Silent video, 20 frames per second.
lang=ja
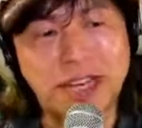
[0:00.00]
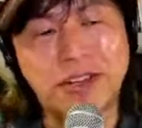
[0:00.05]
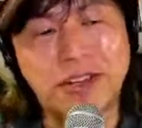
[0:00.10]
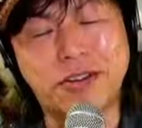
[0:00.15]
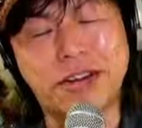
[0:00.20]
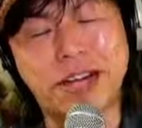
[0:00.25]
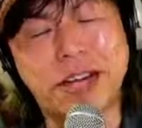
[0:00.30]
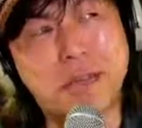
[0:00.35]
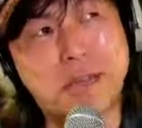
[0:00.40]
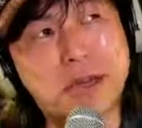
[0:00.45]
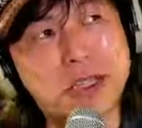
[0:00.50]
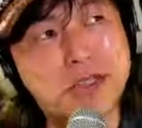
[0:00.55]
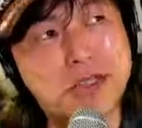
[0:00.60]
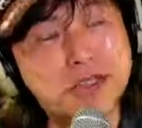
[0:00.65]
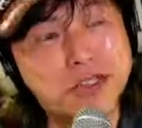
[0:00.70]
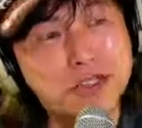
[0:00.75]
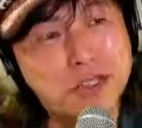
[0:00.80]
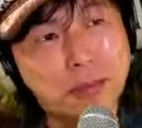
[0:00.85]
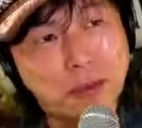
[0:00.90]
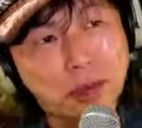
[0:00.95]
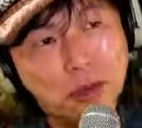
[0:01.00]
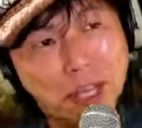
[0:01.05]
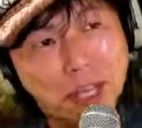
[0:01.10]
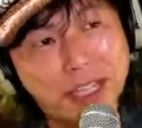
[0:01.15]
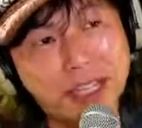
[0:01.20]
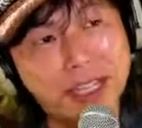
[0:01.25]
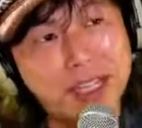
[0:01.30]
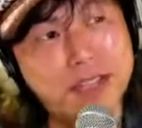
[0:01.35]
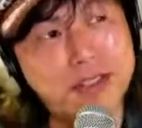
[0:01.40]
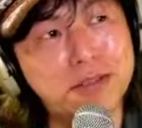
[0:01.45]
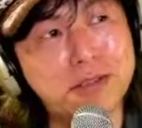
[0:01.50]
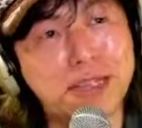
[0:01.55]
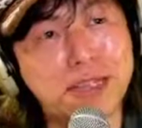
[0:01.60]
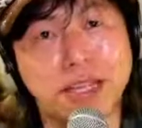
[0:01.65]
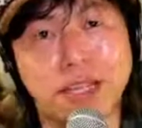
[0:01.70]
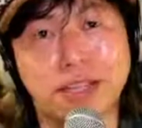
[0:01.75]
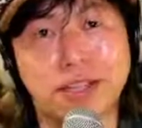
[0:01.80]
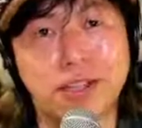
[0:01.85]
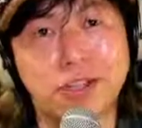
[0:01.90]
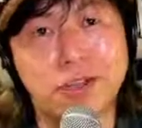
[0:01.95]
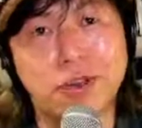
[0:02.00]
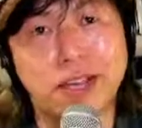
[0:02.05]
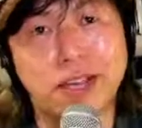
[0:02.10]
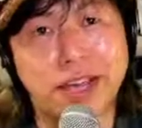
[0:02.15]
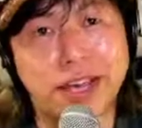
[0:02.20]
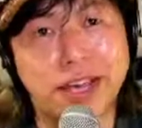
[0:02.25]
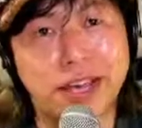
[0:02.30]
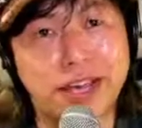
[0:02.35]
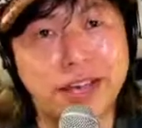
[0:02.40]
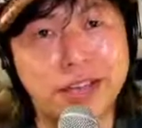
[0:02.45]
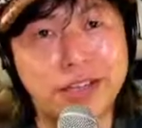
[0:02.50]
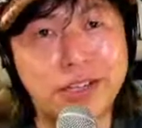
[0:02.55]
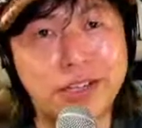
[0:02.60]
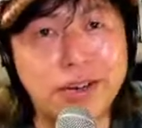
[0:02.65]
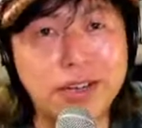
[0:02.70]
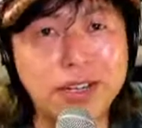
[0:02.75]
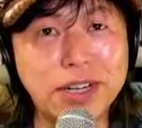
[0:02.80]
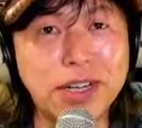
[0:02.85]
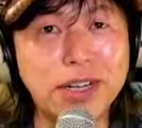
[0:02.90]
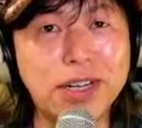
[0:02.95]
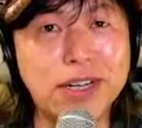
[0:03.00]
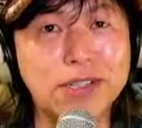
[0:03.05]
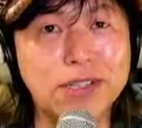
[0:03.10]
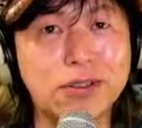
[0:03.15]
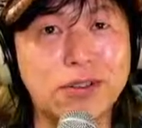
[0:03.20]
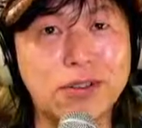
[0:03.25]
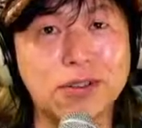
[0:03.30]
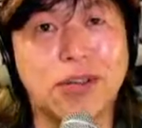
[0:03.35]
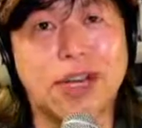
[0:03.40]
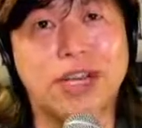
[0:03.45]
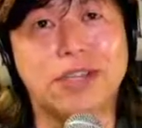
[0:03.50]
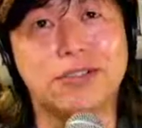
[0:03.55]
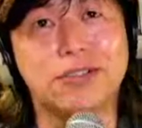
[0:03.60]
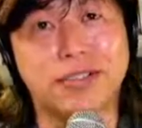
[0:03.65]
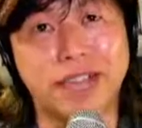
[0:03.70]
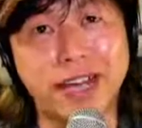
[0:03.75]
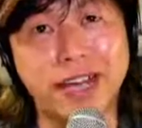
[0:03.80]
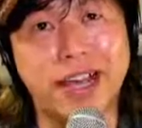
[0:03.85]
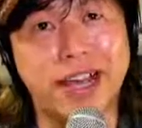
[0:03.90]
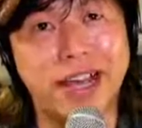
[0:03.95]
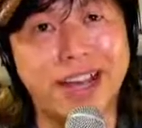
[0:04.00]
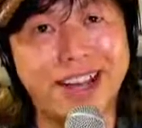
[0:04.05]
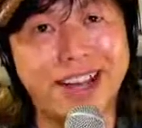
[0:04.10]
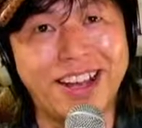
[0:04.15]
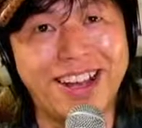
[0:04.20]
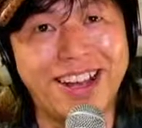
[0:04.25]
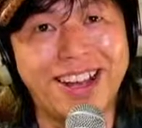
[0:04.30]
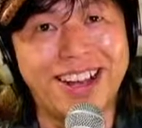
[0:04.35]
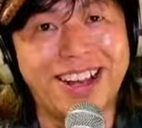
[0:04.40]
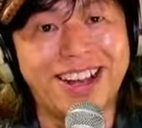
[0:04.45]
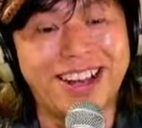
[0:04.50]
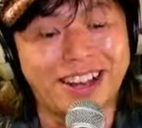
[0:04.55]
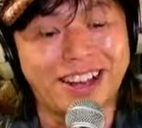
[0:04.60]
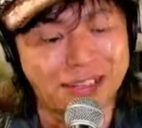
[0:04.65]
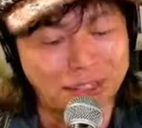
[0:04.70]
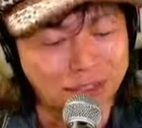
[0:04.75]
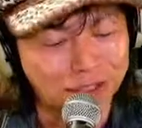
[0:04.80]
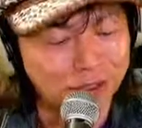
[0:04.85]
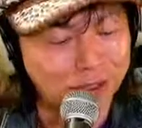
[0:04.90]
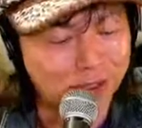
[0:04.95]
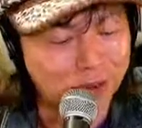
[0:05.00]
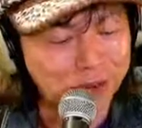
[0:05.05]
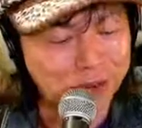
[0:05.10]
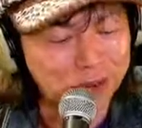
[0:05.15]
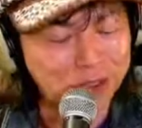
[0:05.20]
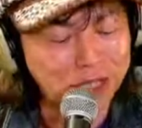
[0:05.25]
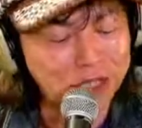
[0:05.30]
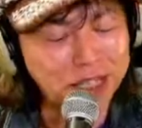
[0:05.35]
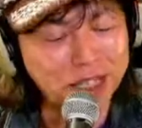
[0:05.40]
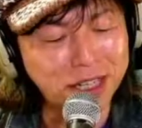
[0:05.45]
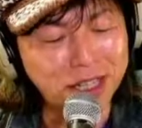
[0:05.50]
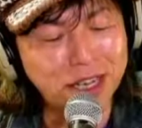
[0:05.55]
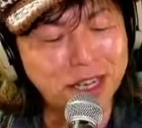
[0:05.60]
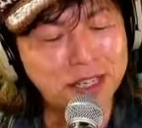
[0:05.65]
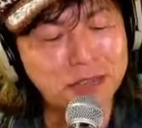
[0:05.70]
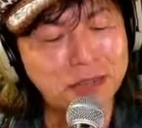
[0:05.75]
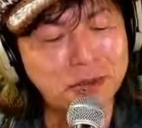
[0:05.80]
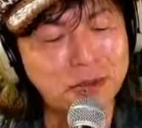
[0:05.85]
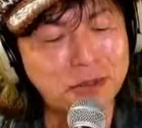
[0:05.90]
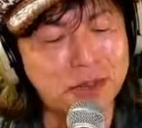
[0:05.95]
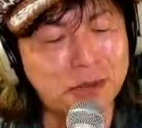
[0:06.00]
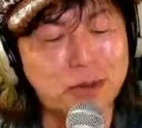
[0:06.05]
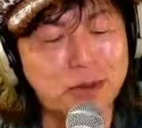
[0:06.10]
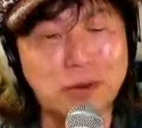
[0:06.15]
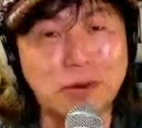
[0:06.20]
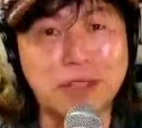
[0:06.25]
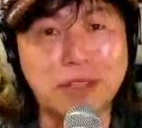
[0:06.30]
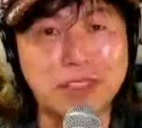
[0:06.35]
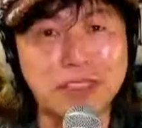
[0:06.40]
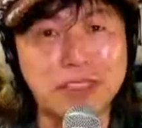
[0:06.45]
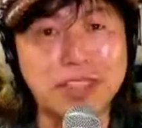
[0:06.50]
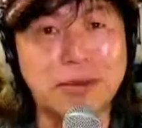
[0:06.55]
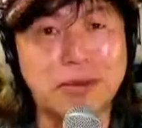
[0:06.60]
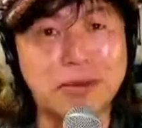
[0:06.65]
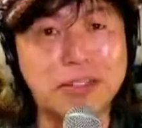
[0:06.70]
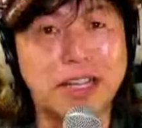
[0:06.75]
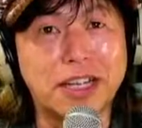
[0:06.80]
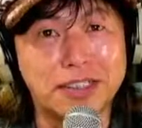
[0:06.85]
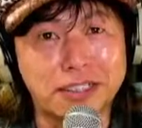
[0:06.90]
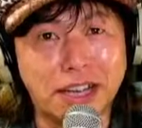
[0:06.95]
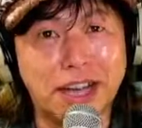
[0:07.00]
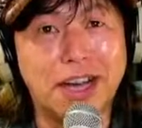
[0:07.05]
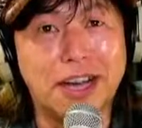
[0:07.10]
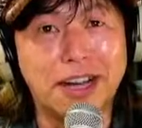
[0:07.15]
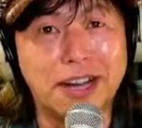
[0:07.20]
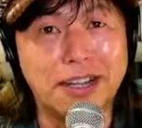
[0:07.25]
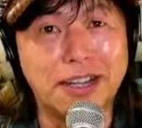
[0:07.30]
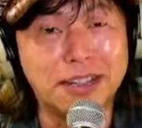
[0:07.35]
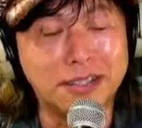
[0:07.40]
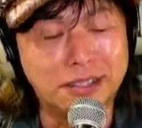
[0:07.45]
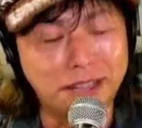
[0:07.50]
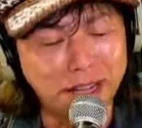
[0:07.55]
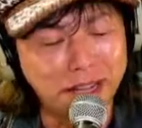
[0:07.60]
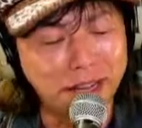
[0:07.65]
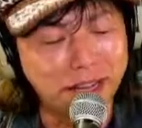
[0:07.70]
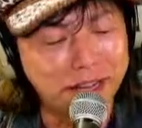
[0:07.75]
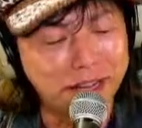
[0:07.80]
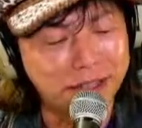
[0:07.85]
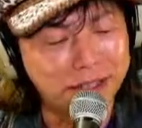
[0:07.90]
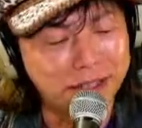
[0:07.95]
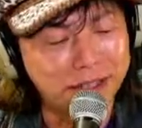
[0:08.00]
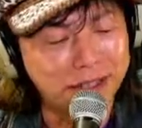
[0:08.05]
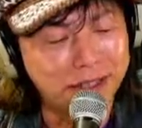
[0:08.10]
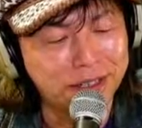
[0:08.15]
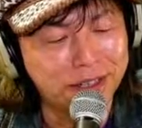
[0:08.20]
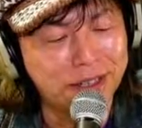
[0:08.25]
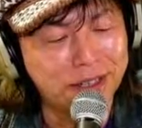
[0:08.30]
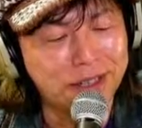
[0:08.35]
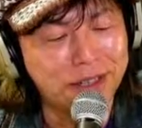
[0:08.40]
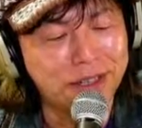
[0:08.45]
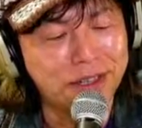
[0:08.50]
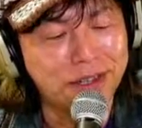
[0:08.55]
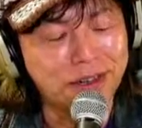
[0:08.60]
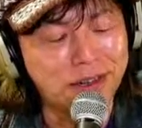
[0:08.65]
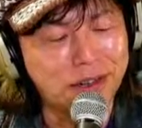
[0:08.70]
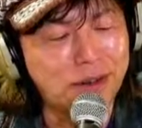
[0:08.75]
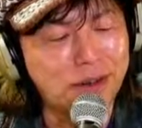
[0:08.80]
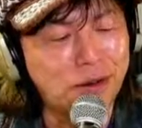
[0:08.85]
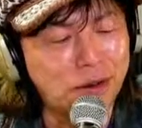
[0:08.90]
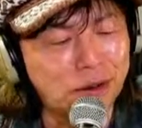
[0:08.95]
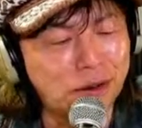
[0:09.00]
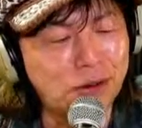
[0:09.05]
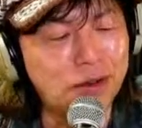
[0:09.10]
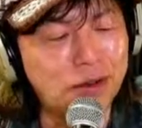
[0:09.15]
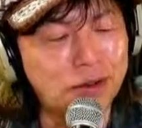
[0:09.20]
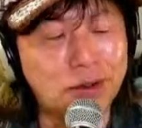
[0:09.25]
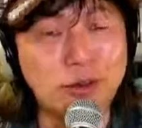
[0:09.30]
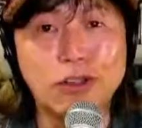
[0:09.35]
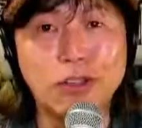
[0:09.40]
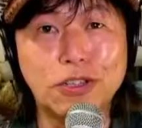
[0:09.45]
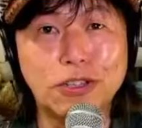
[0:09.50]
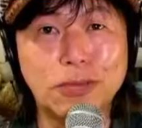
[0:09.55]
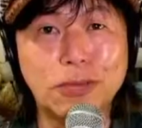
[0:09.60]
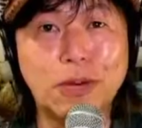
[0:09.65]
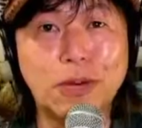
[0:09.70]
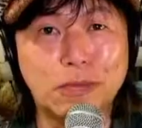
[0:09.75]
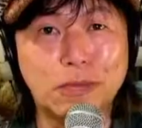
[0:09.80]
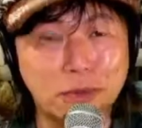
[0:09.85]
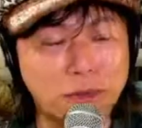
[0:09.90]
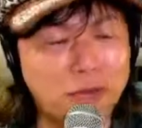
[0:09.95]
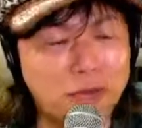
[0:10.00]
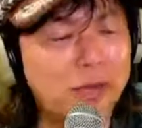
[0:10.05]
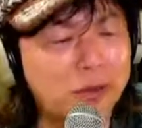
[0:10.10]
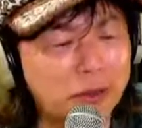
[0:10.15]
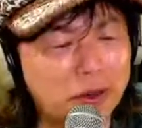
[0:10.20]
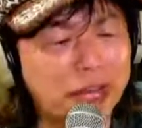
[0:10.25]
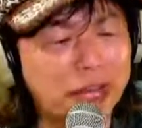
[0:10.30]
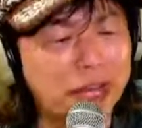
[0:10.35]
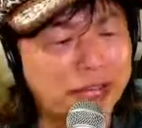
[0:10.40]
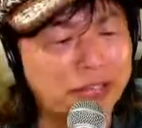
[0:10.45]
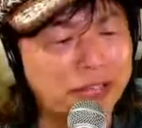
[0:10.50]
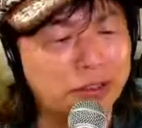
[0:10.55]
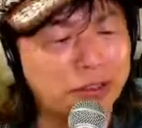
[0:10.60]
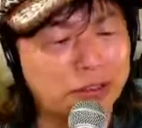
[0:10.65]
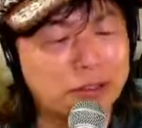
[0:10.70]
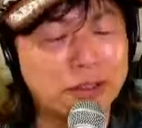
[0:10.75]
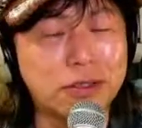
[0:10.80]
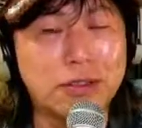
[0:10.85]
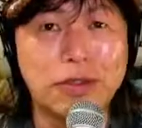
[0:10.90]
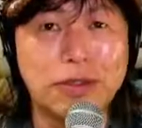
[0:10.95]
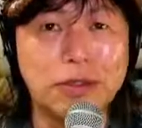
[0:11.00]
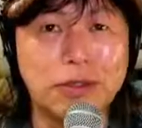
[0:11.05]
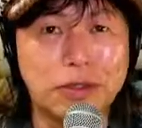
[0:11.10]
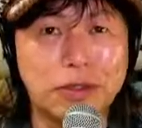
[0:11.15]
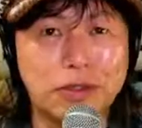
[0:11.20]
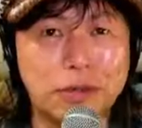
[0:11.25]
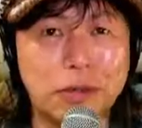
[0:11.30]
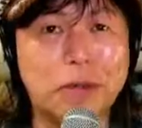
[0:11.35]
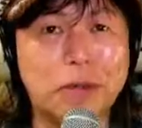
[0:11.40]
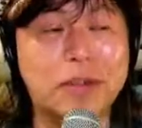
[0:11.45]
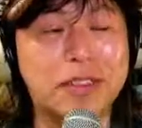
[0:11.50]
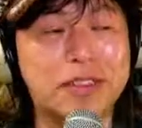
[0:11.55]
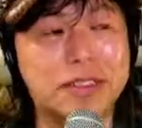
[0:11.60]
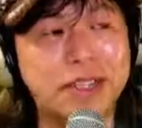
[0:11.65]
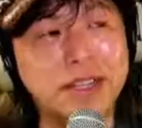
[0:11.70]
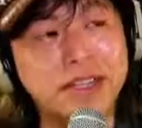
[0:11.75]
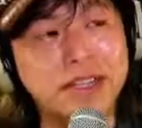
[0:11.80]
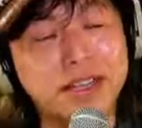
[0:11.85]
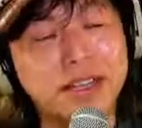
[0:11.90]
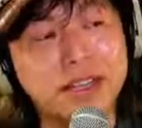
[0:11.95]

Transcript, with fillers: あのね、やっぱ一つのものができるまでっていうのはね、いろんなことがあるんですね。うん、出来上がりのもんでもうこのちっちゃいもんじゃないですかねこここういうものやなと思いますね。